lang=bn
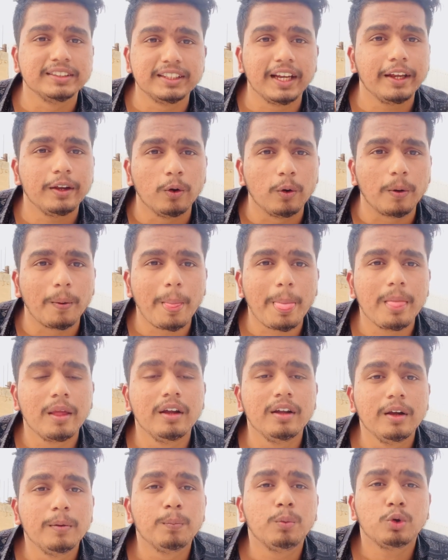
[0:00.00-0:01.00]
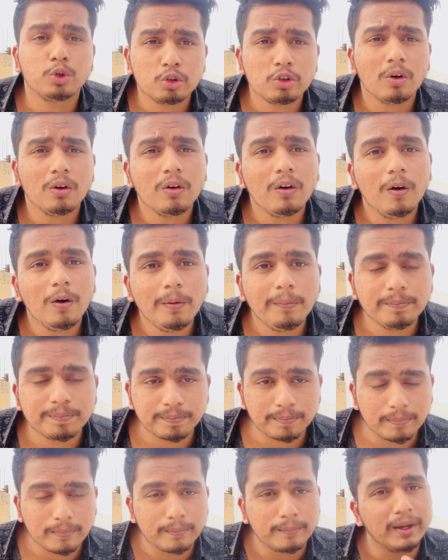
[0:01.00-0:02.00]
যাই হোক পুরুষঙ্গ
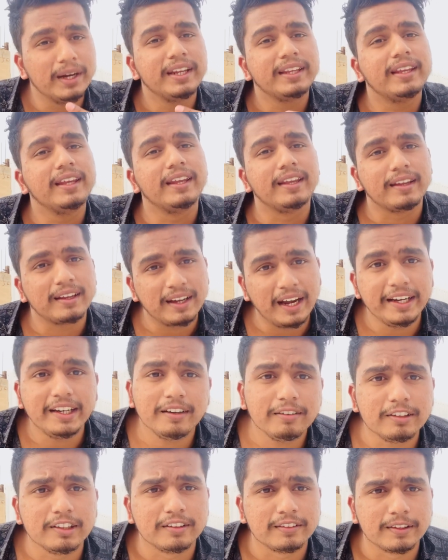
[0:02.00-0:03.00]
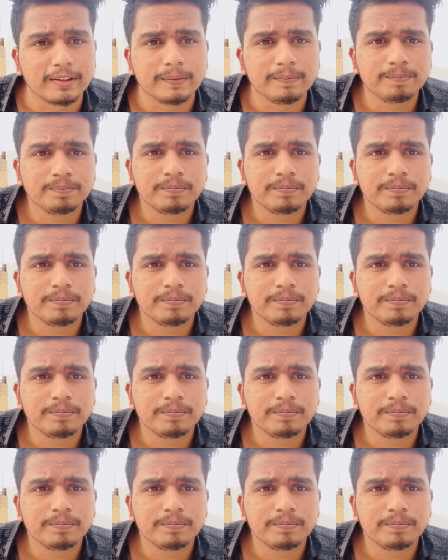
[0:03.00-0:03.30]
মানে কি কাইটা হয়েছে